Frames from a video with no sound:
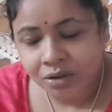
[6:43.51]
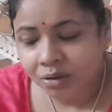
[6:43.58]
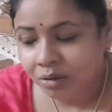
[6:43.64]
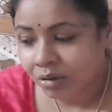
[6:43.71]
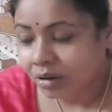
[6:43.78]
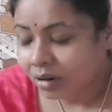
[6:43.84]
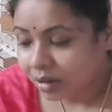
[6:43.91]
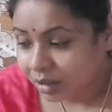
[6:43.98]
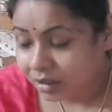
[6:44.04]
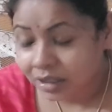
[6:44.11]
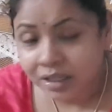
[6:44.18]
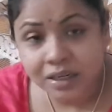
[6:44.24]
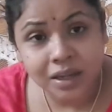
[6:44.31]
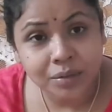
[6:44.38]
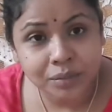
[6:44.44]
और
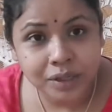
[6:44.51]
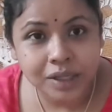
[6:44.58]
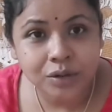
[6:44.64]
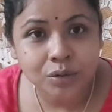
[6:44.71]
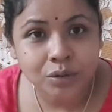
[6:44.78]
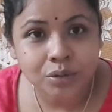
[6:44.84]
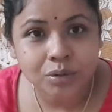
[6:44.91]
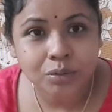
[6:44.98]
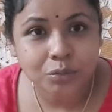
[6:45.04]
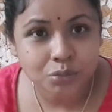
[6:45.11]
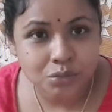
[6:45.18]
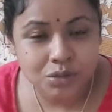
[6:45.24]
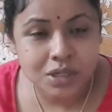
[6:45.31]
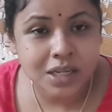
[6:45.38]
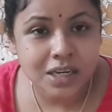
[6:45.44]
देना भी
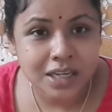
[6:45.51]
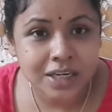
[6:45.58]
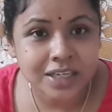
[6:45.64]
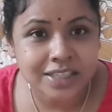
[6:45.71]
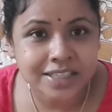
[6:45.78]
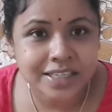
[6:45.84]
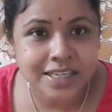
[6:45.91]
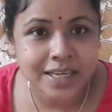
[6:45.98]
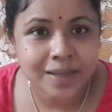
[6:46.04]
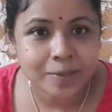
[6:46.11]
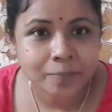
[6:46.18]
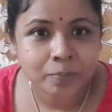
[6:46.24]
उसके लिए रिस्की है